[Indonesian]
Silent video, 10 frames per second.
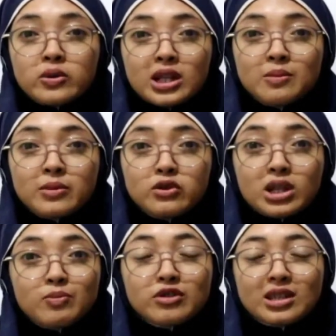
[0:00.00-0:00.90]
Ute
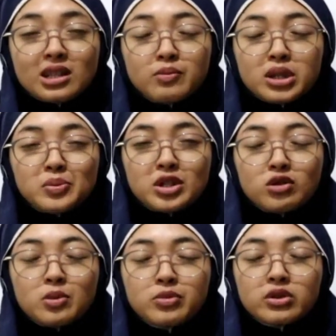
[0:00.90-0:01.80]
Ute punya teman-teman
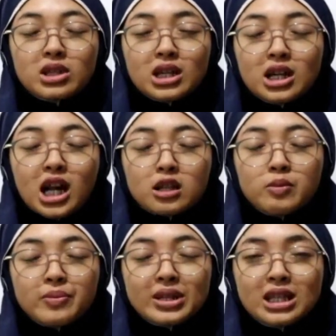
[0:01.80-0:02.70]
Ute punya
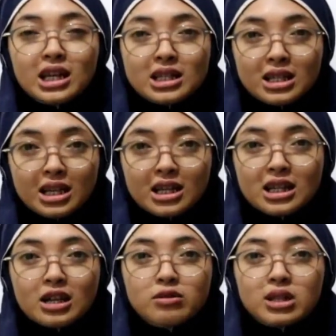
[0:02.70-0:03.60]
kartu
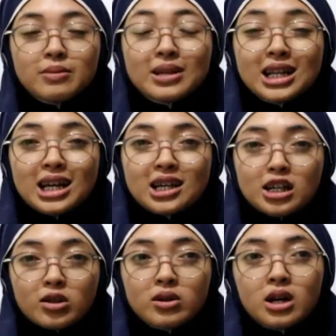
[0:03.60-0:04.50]
BPJS-nya dan Ute bilang
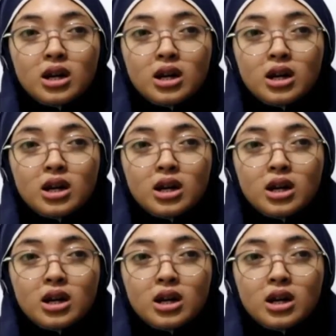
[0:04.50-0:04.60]
gitu